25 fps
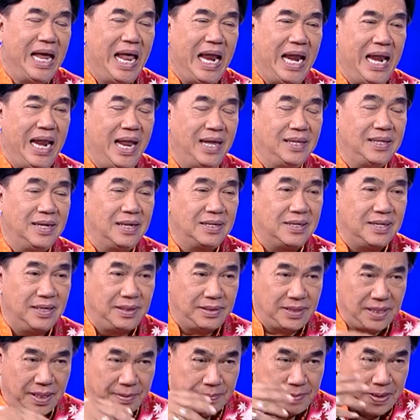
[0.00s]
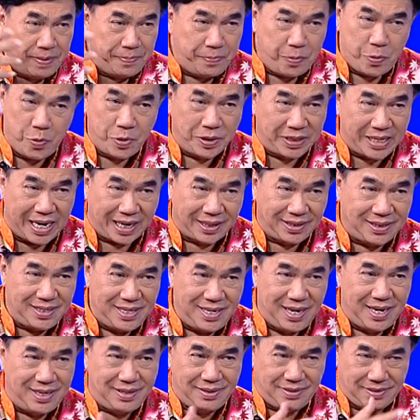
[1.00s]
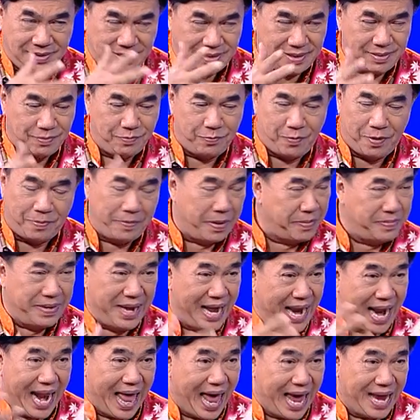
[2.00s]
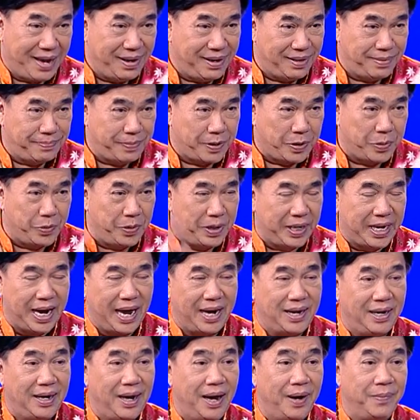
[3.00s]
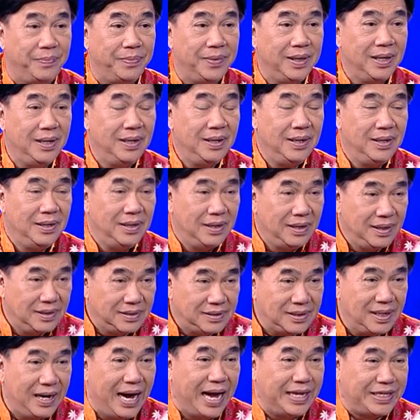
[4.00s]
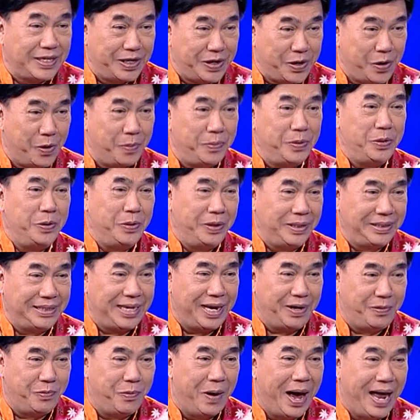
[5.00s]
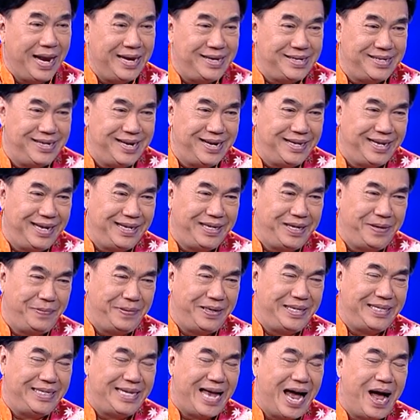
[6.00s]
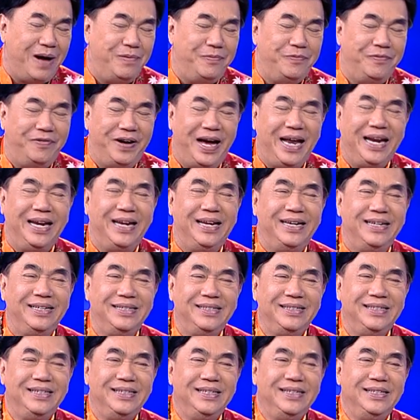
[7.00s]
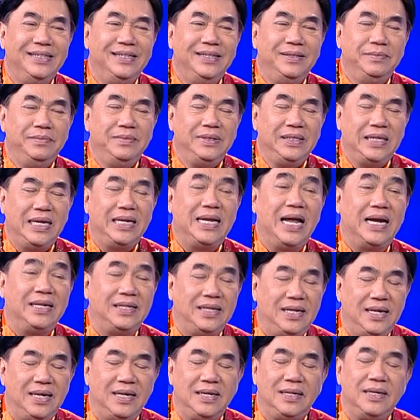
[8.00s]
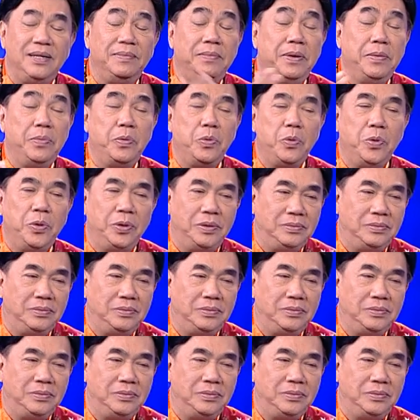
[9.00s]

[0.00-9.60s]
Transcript: แล้วถ้าเกิดเธอไม่พูดอย่างที่ว่าไม่มีอะไรไปคุยกันเนี่ยครับเธออาจจะโดนไปอยู่อีกเจ็ดวันเธอจะเป็นสามวัน ครับยันทางที่ดีคือไม่พูด